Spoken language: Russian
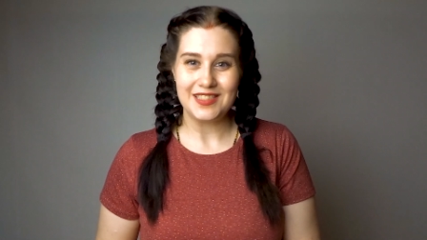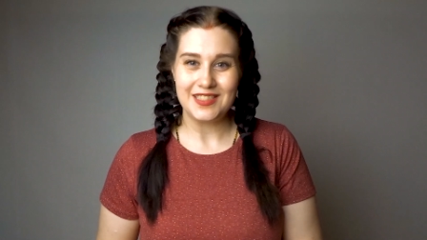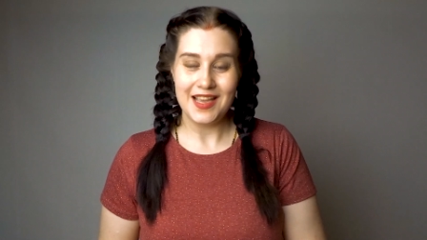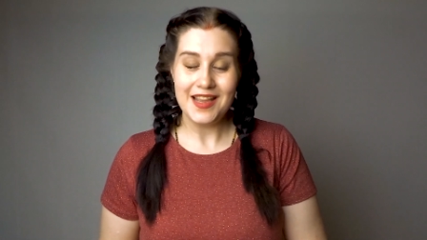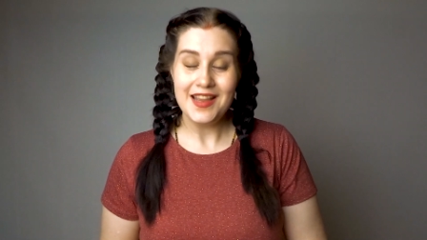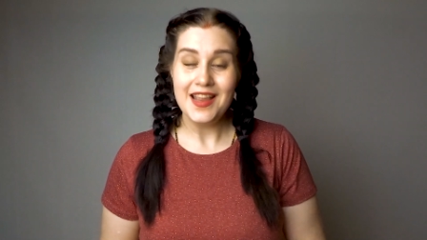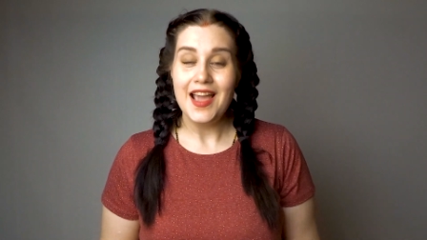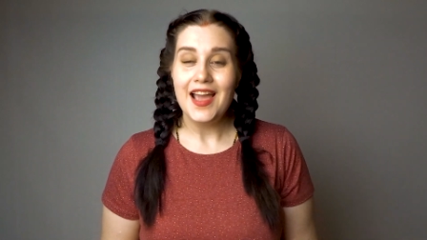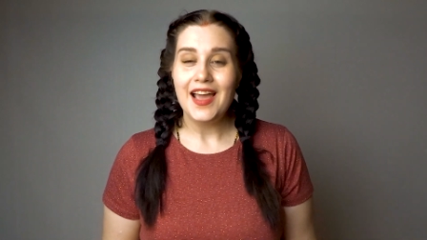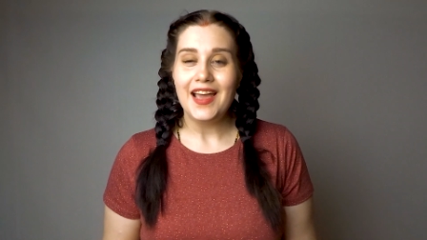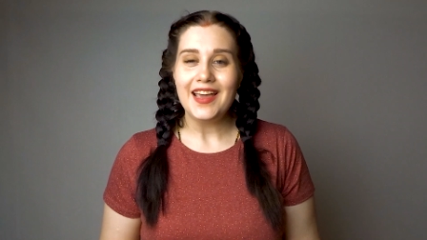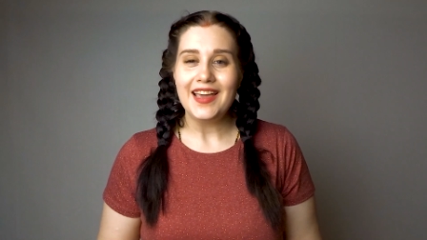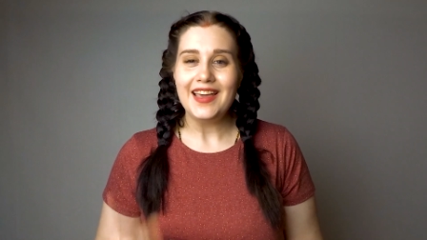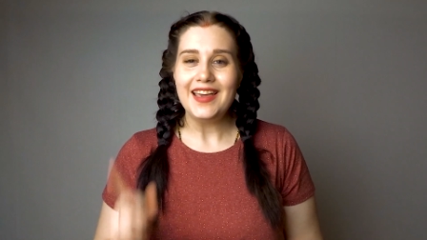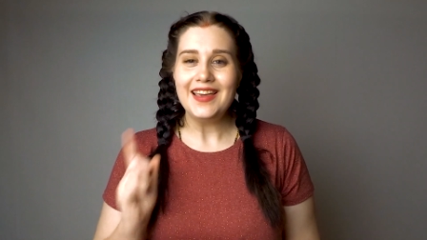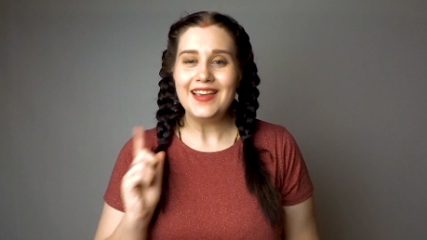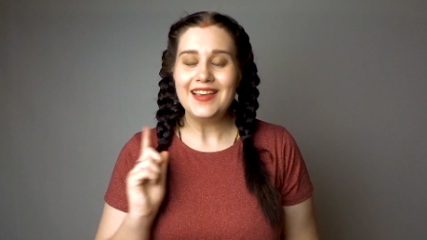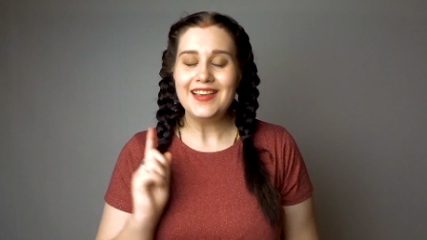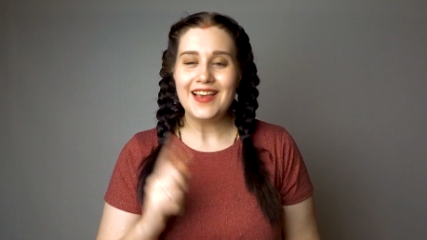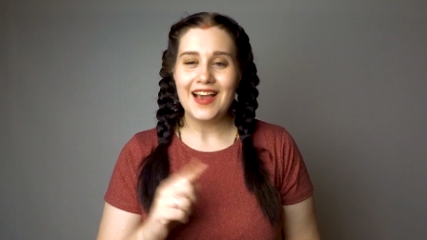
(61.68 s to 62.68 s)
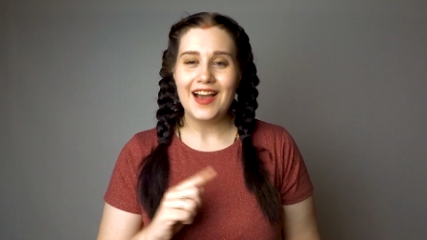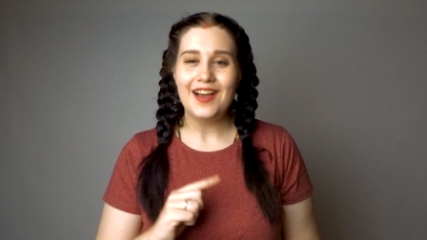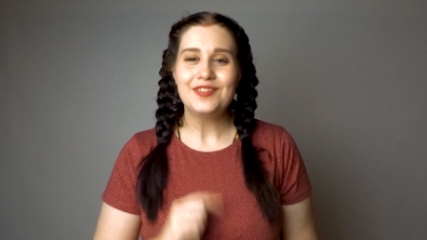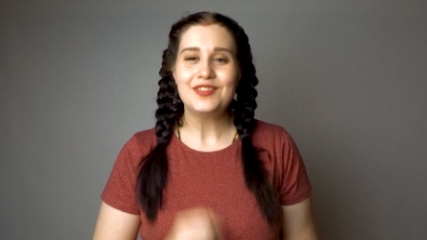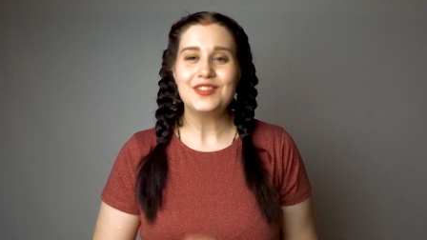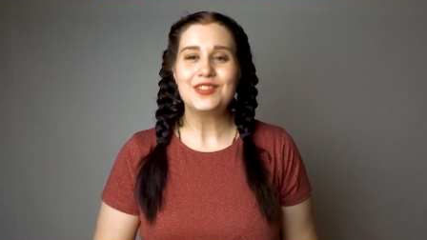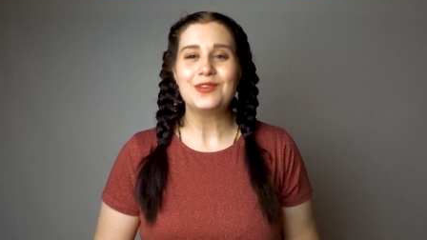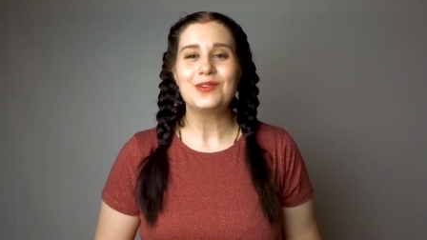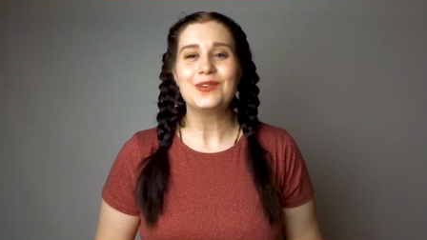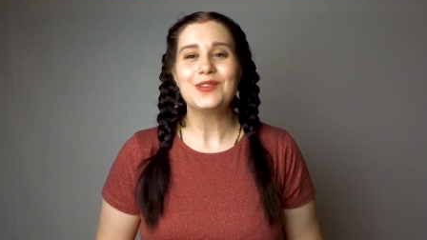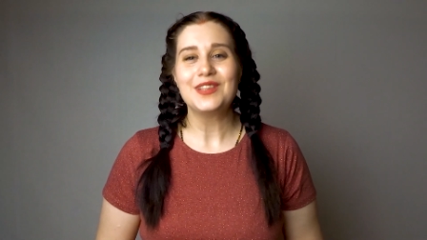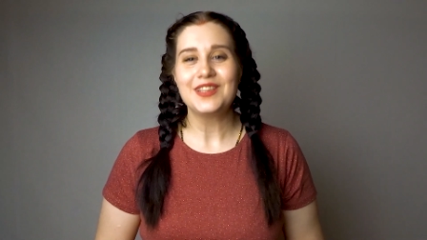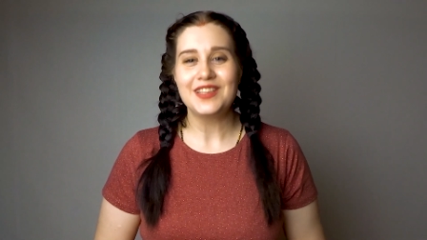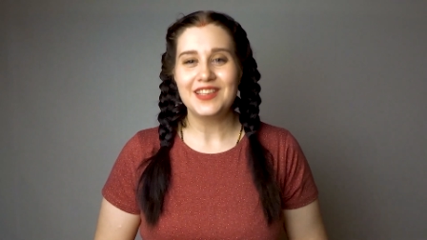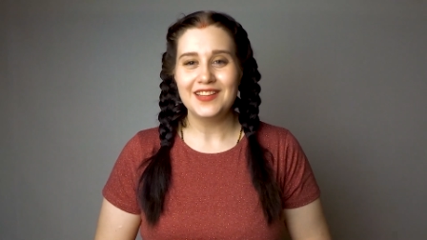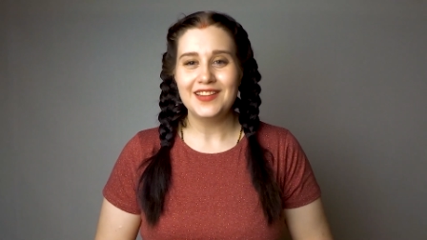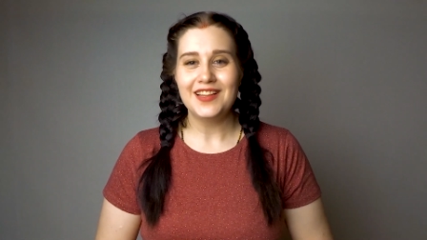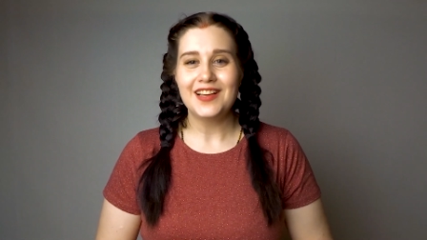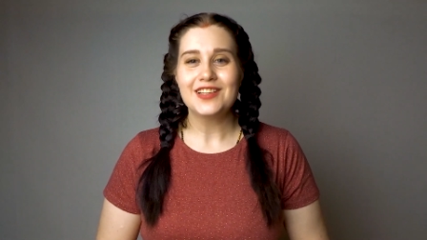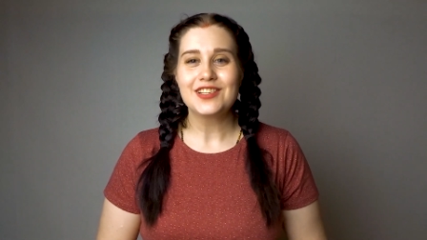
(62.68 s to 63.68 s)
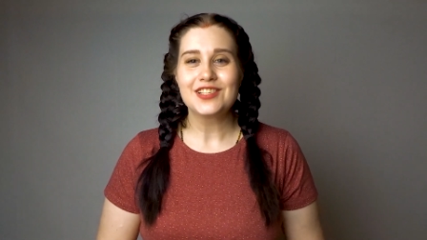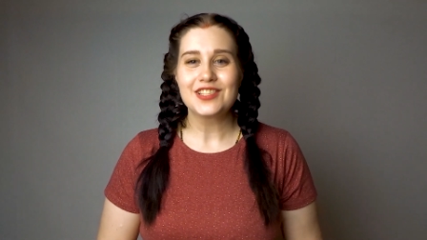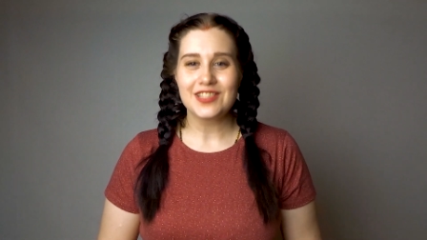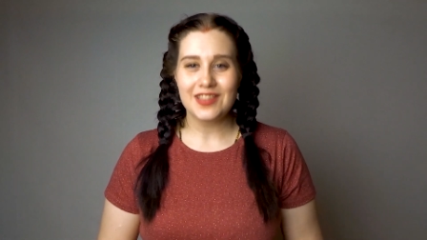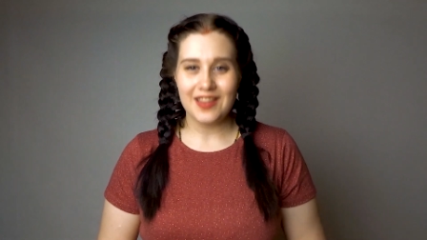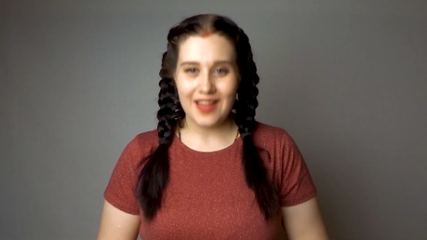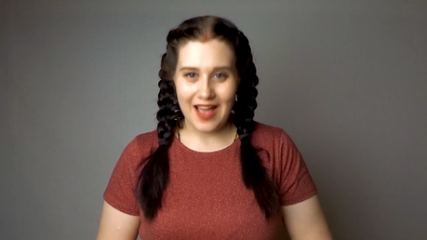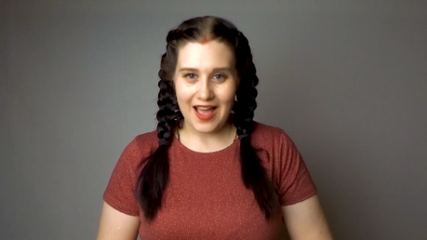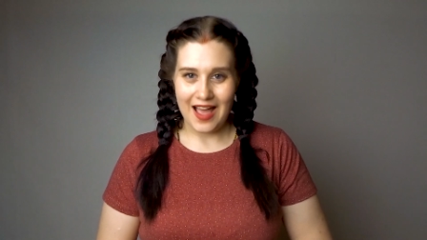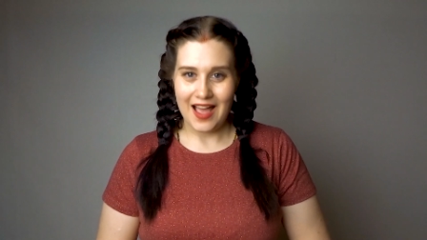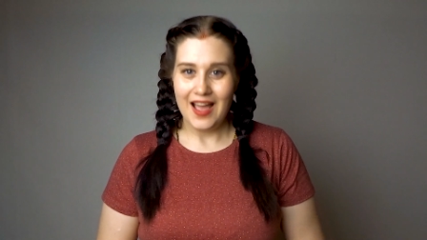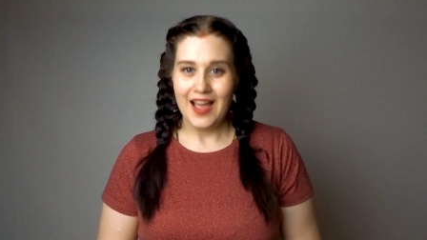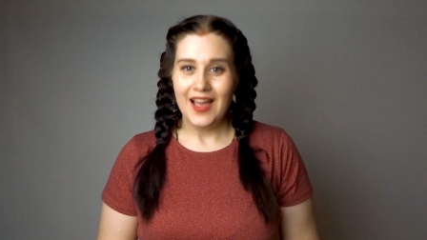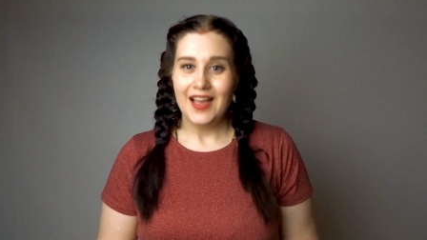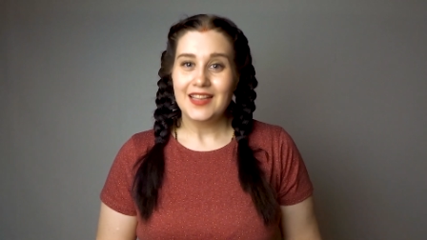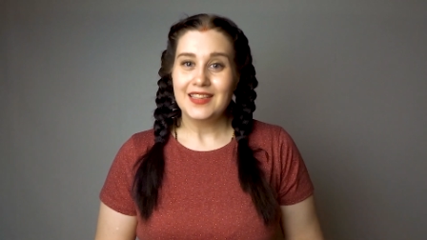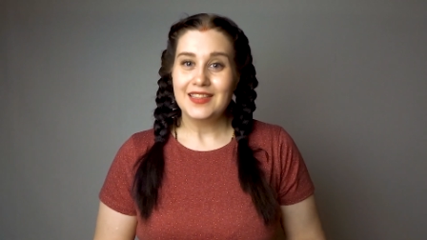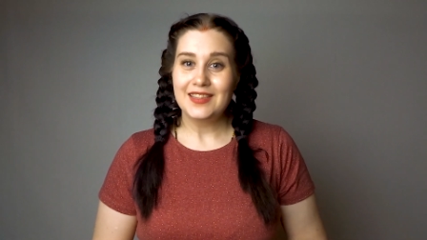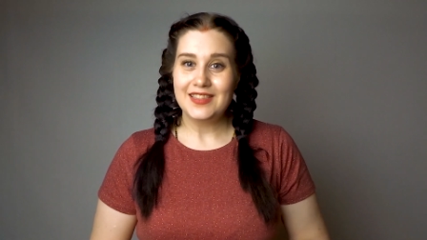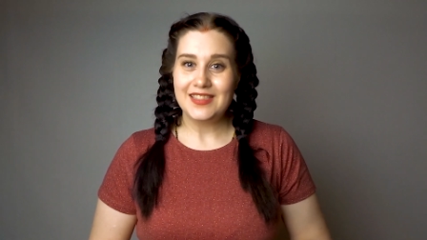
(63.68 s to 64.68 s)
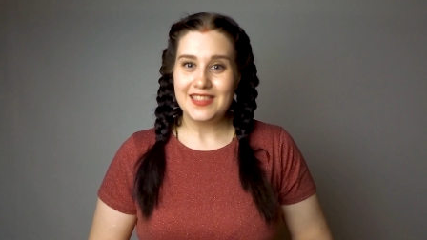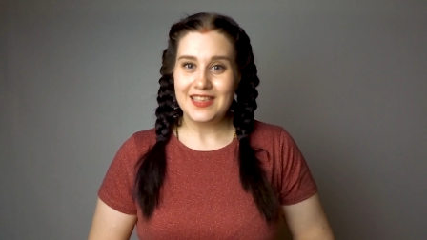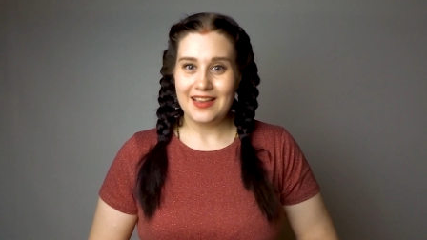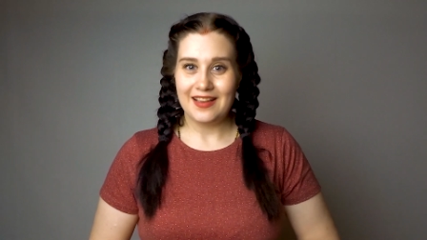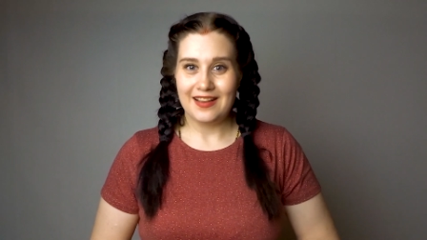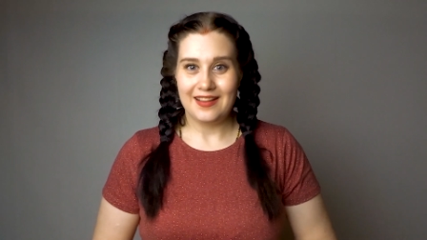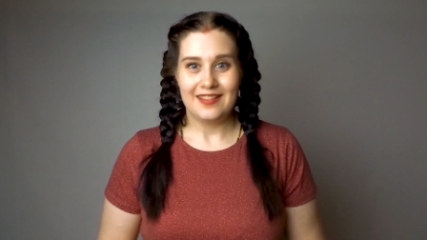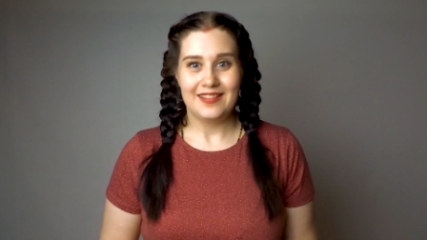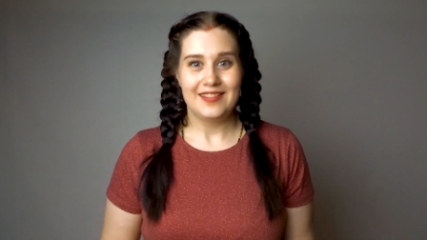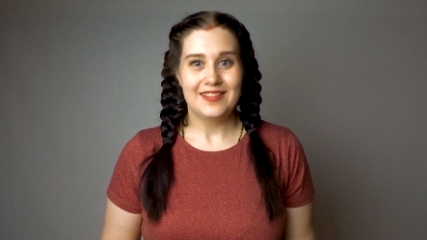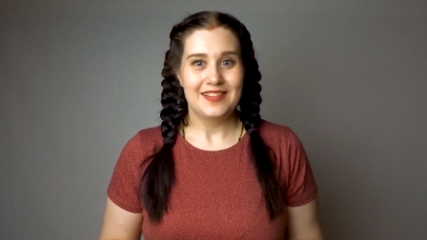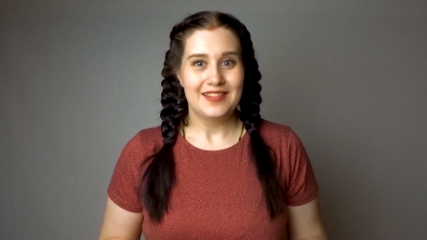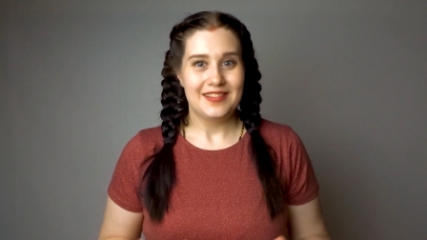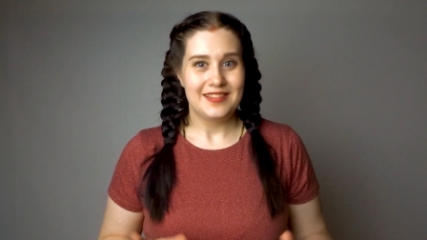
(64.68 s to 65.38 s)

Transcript: день, и я все-таки нашла те